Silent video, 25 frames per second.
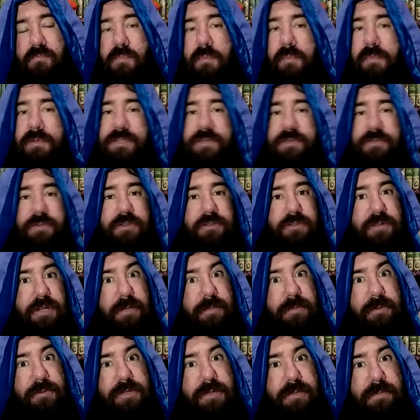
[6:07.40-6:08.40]
Esas fueron todas las
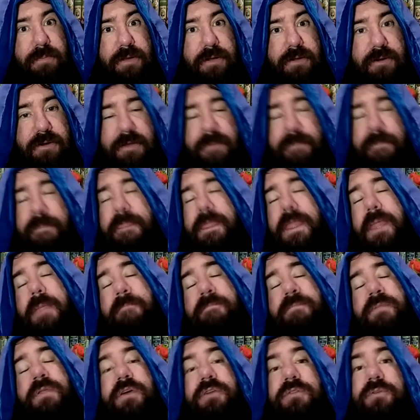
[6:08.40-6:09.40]
preguntas para hoy.
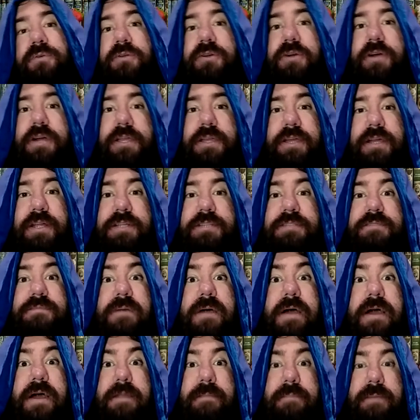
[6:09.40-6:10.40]
Estuvieron geniales,
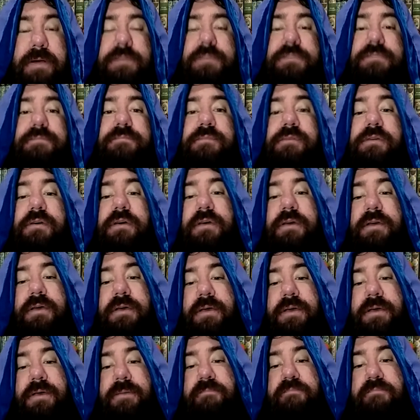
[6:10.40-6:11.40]
hagan más.
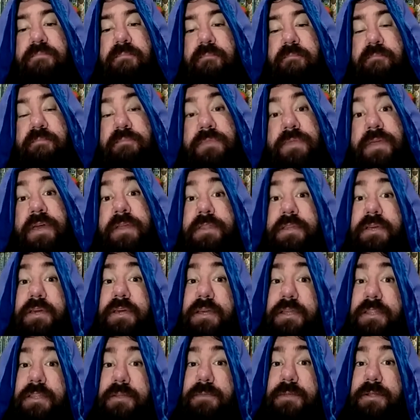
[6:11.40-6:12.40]
Y antes de
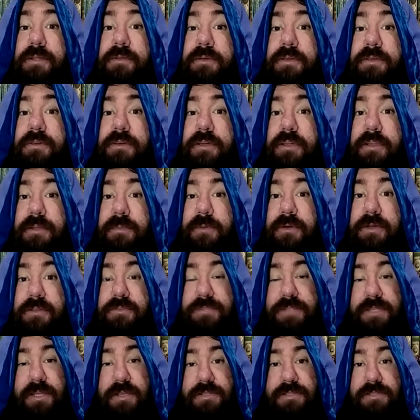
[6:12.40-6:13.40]
que termine el video queremos
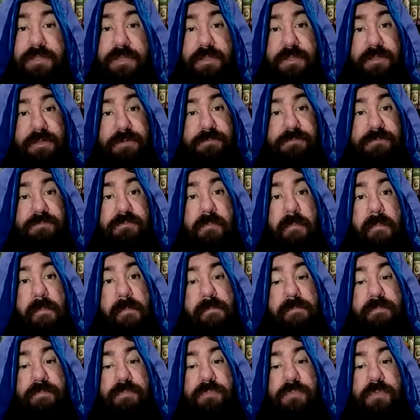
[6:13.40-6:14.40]
anunciar lo siguiente.
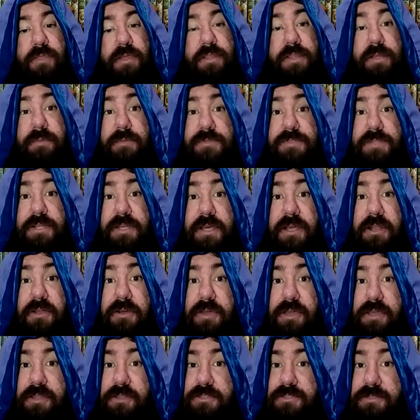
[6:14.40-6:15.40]
Estamos cerca de los
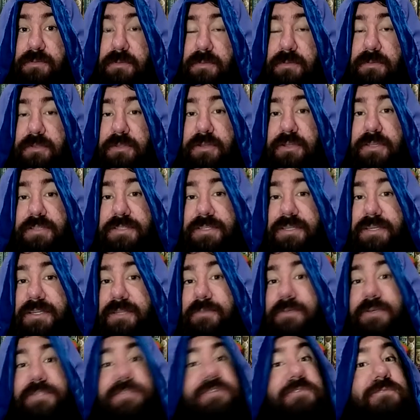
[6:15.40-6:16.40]
500 suscriptores y
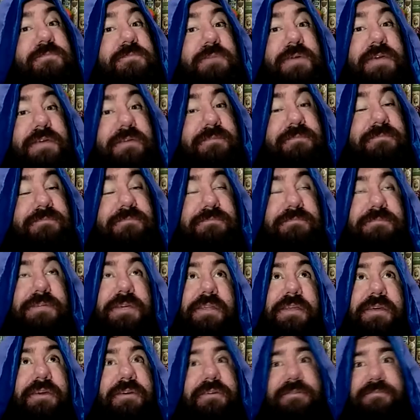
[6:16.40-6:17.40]
queremos hacer un, un
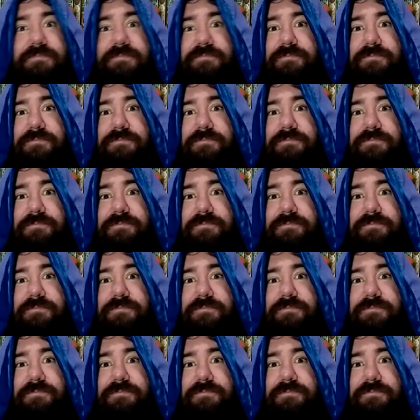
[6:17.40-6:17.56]
video.